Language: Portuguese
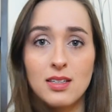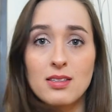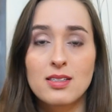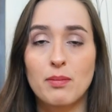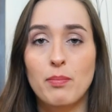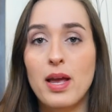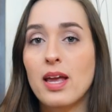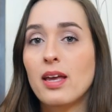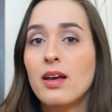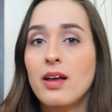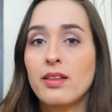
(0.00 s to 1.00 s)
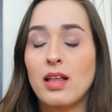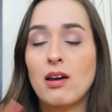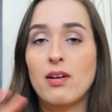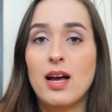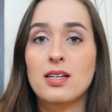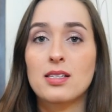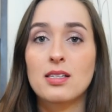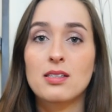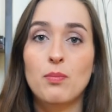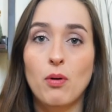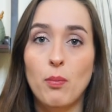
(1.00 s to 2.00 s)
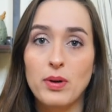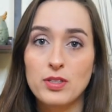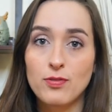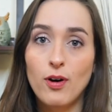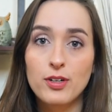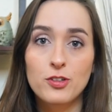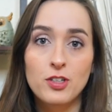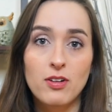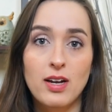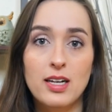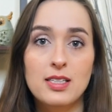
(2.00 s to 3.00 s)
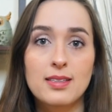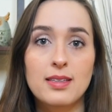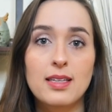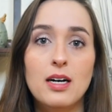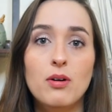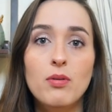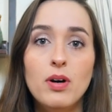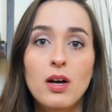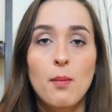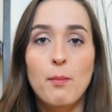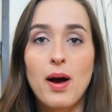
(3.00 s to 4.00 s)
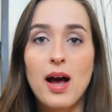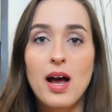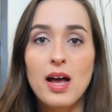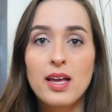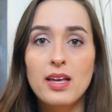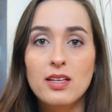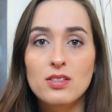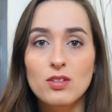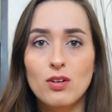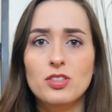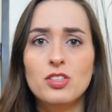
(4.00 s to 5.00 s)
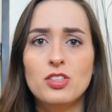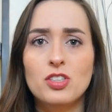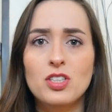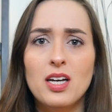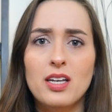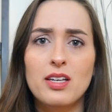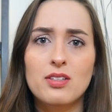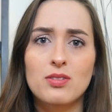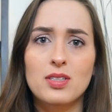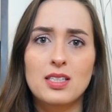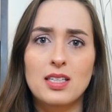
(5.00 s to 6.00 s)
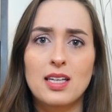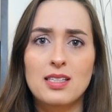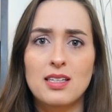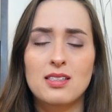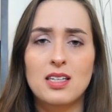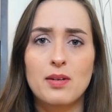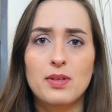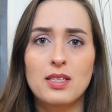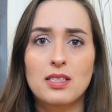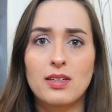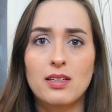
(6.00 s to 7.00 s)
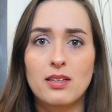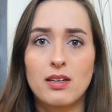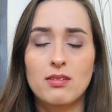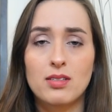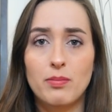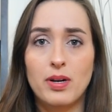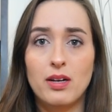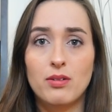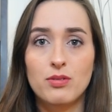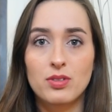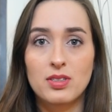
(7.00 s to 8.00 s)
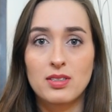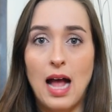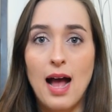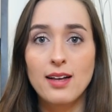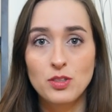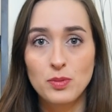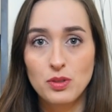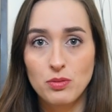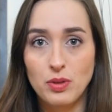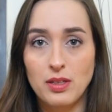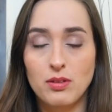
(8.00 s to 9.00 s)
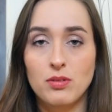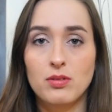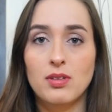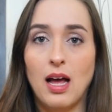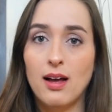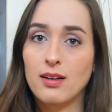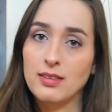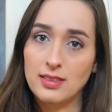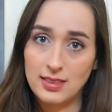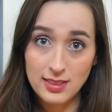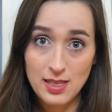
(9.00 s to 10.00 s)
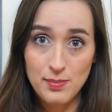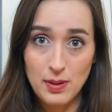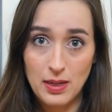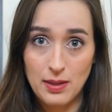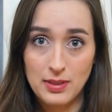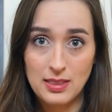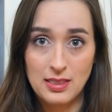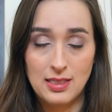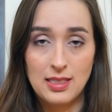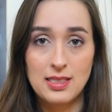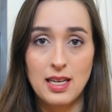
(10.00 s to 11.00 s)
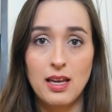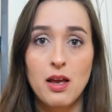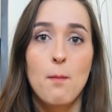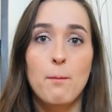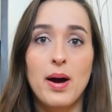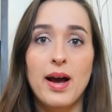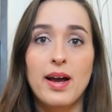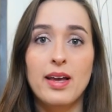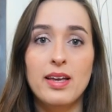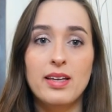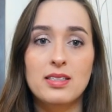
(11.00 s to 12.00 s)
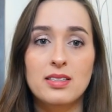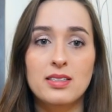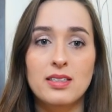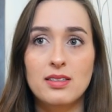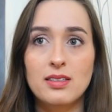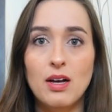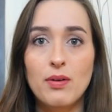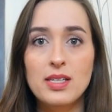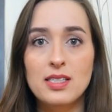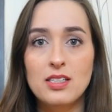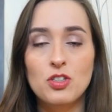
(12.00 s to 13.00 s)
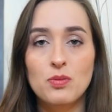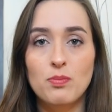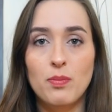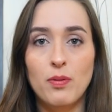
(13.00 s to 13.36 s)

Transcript: Unidos também. Tem lugares que são um pouco mais fortes, tem lugares que não. Mas hoje em dia isso, assim, essa discriminação entre negros e brancos tá diminuindo, tá? Existem problemas, existem, mas não existe,